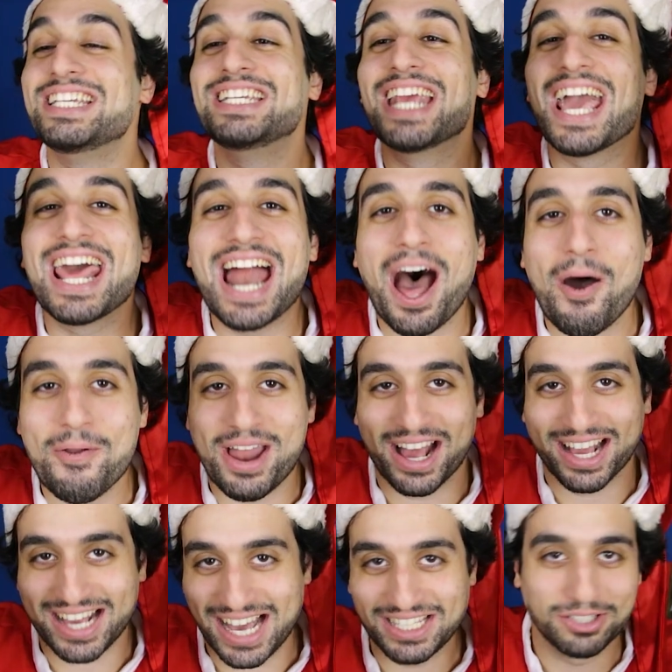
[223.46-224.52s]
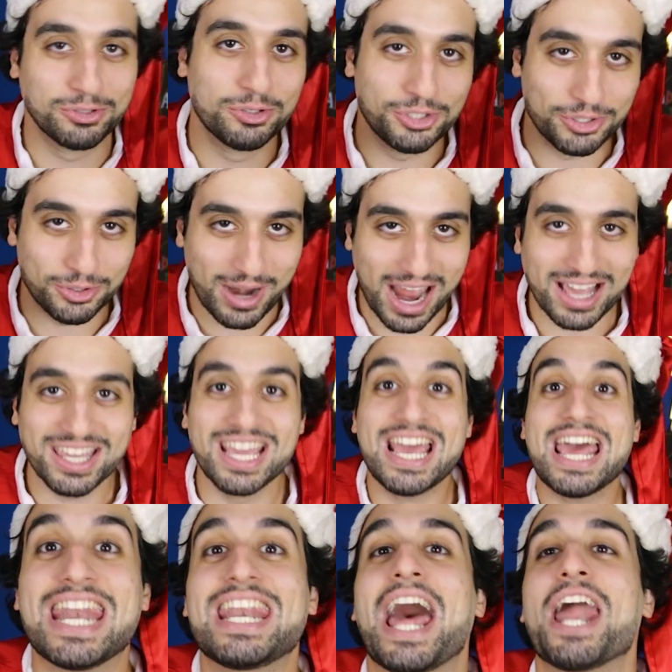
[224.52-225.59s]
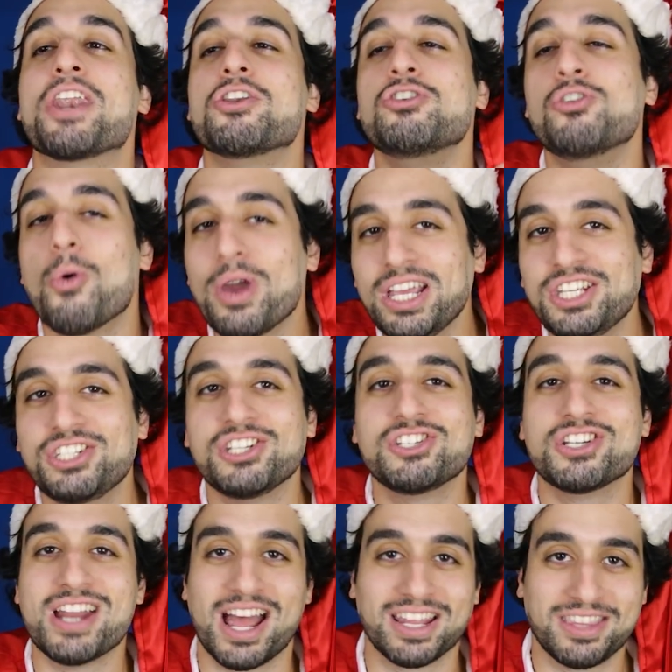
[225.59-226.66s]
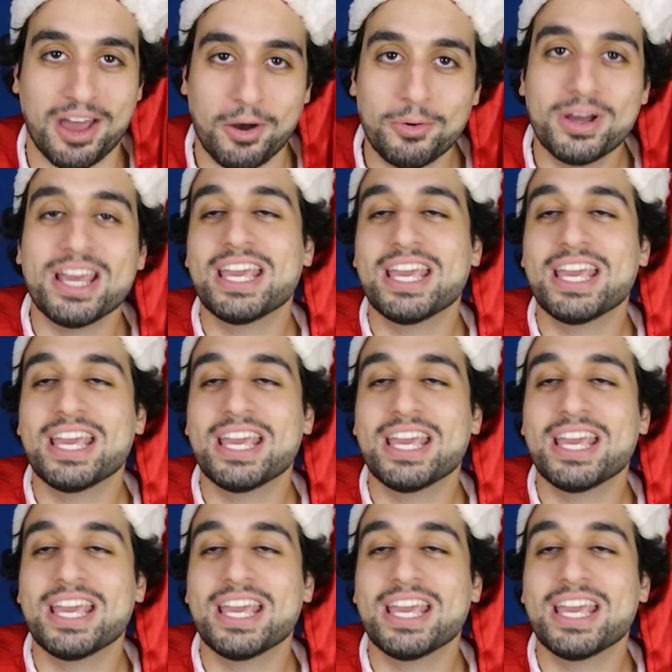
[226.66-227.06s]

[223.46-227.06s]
geral na casa do Shrek na noite de Natal